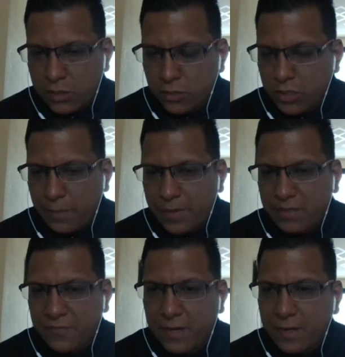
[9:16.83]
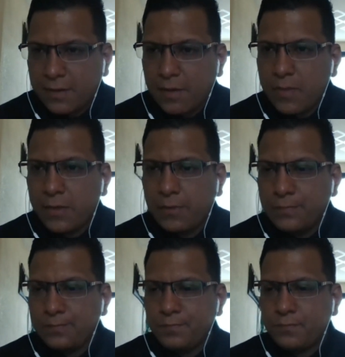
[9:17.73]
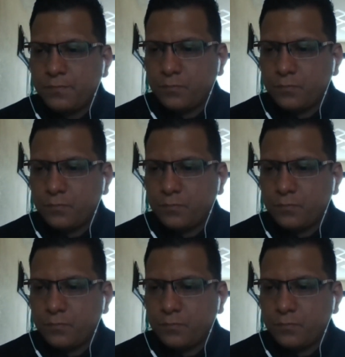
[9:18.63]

no lo escuché la parte final. ¿Qué me dijo?